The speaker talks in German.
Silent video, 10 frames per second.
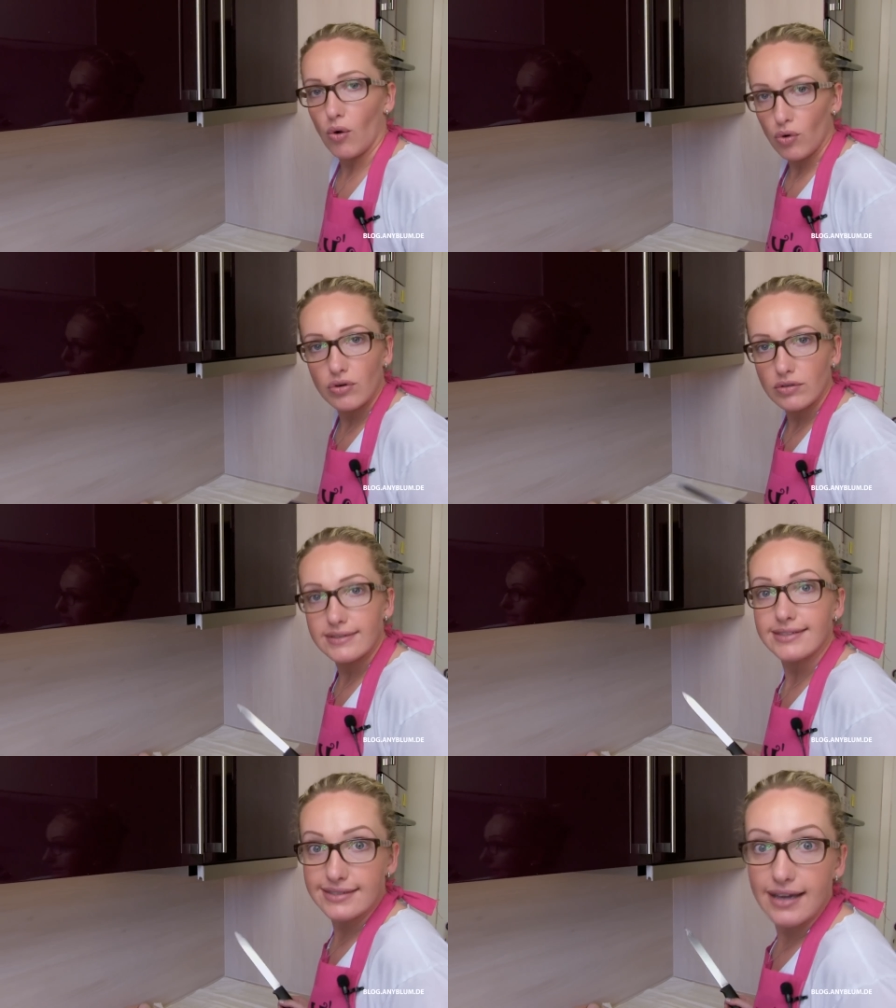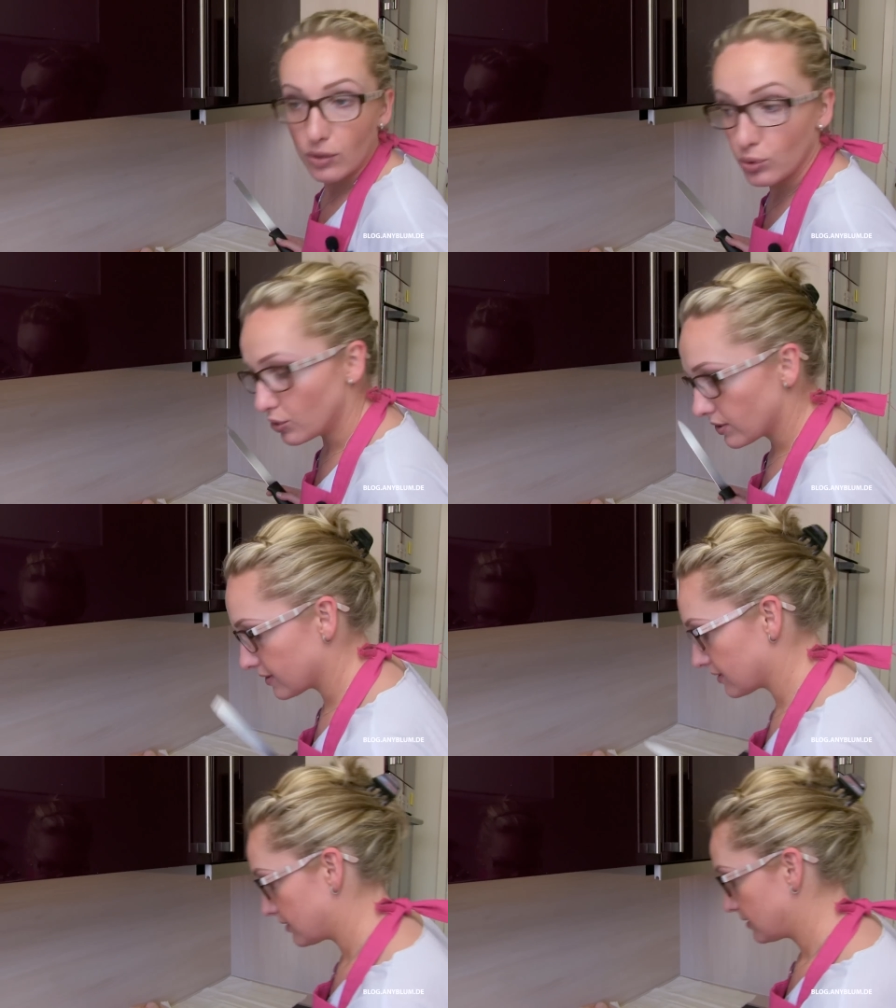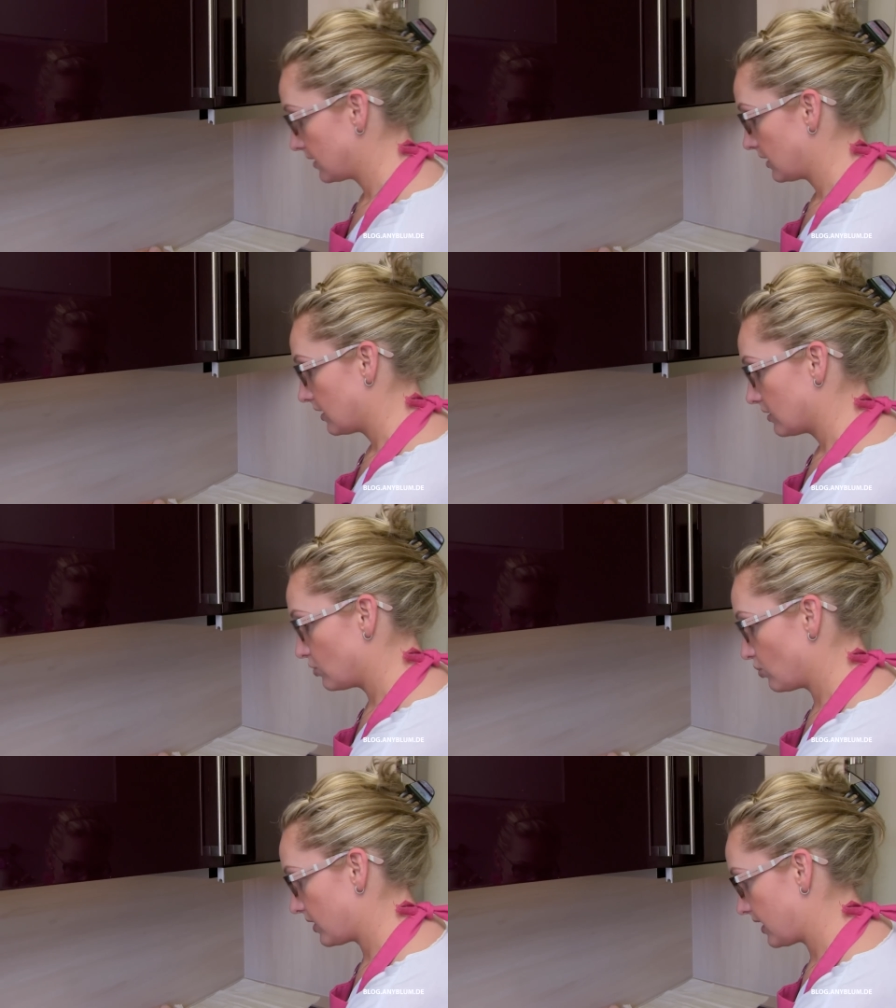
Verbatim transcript: auch sehr gut. So,